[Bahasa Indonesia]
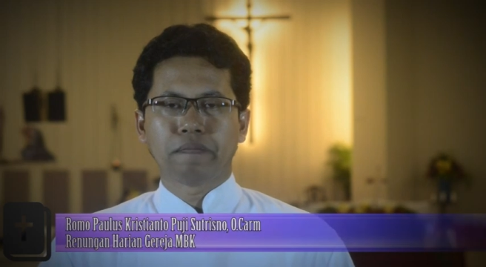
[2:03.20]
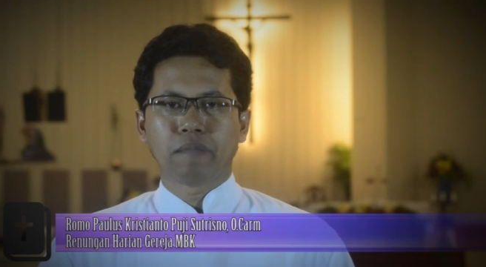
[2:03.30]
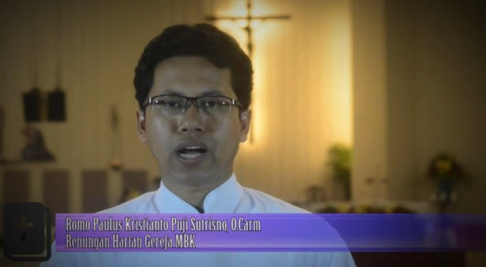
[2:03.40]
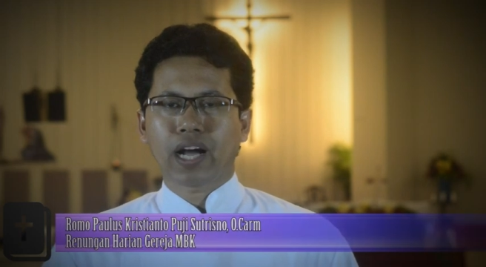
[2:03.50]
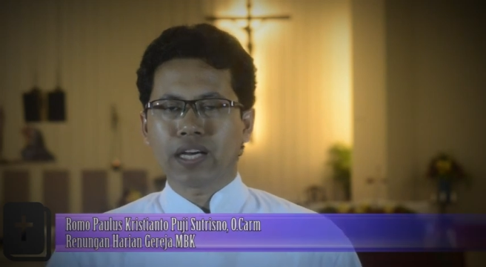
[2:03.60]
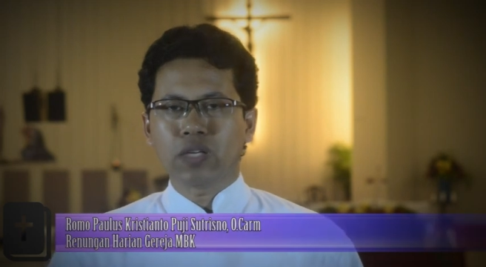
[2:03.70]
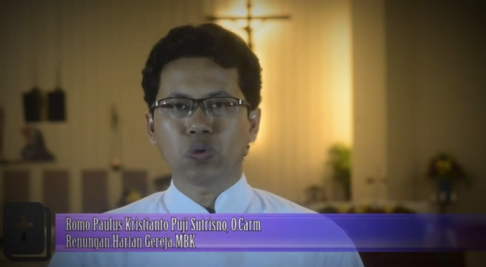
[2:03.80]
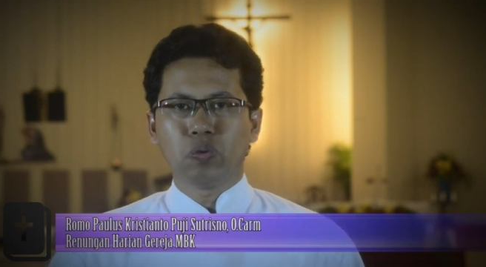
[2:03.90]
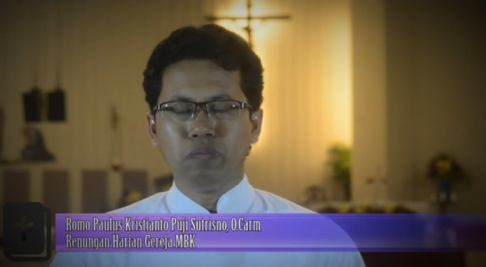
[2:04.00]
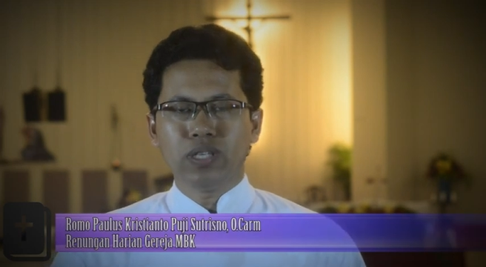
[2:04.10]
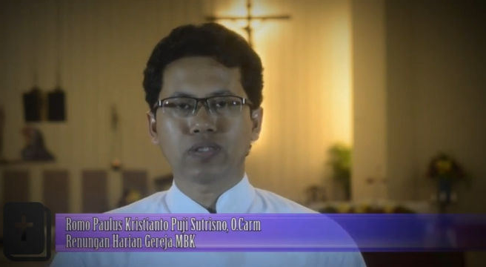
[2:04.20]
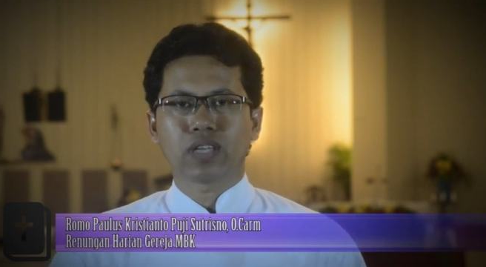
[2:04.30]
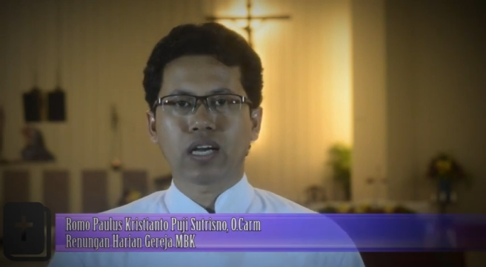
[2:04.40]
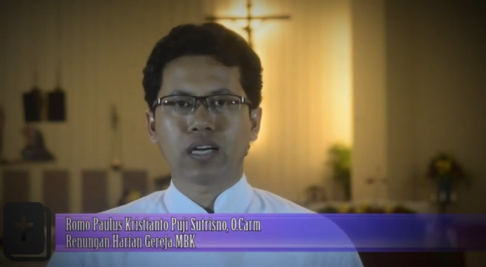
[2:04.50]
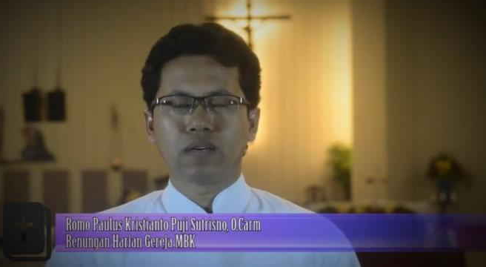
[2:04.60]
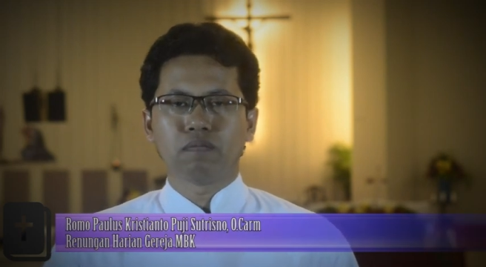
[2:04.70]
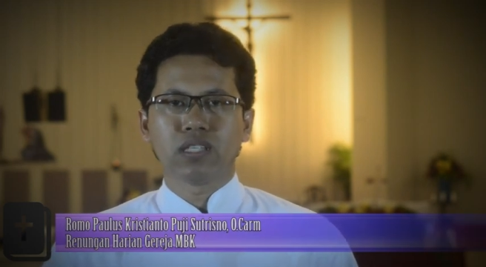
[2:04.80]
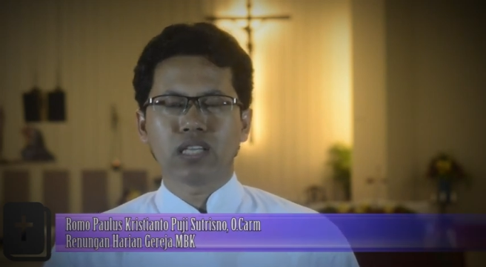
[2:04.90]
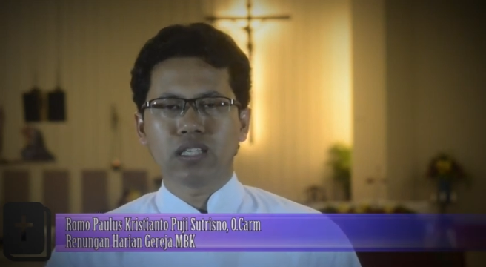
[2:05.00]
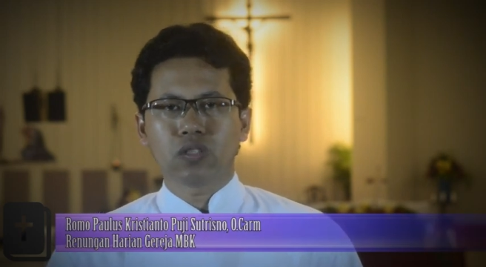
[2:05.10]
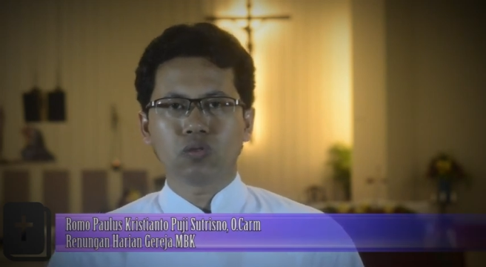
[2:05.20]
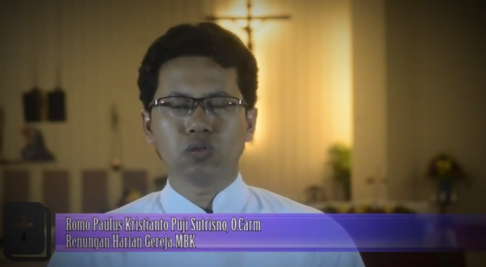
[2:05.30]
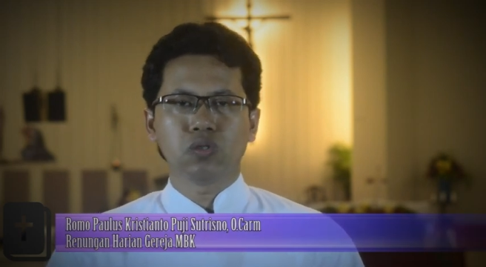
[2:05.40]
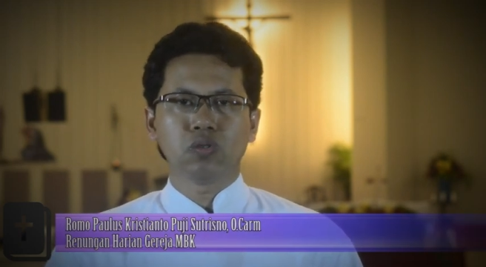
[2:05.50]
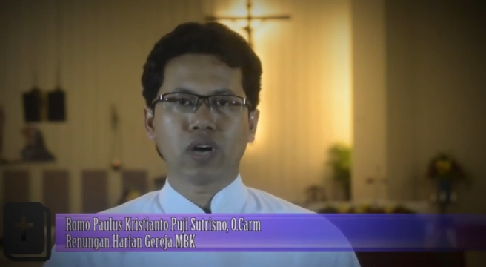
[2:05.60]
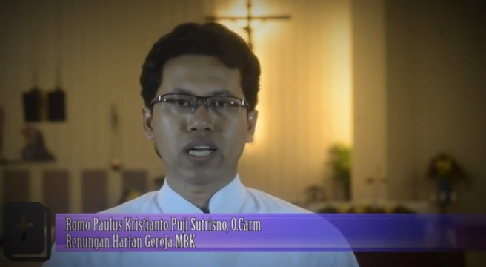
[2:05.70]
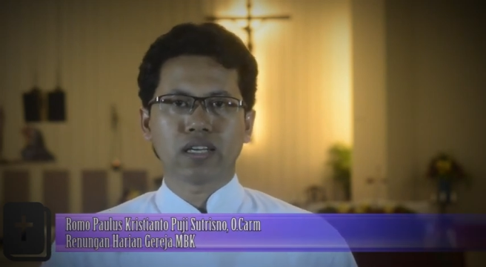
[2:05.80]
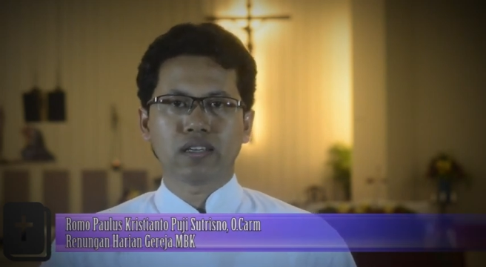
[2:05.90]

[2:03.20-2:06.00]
maka itu bisa menjadi tujuan.